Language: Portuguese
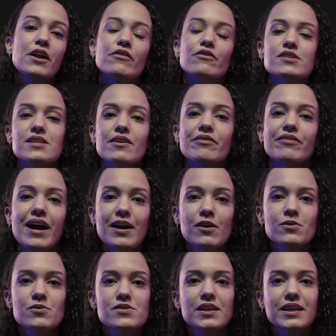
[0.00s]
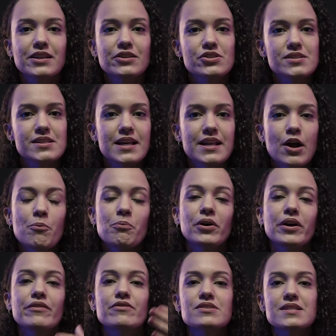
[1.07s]
você vai conseguir dizer não
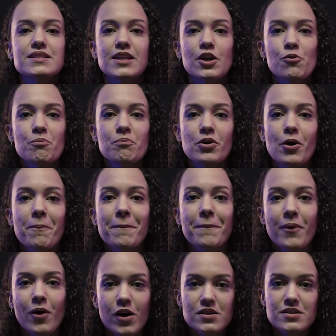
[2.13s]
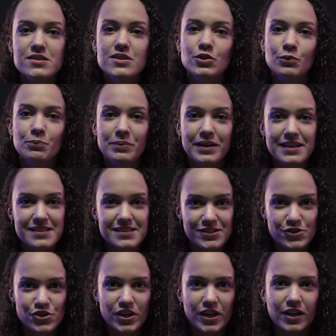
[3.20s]
porque você tem um propósito para esse
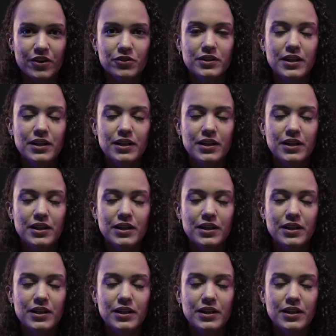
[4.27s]
dinheiro,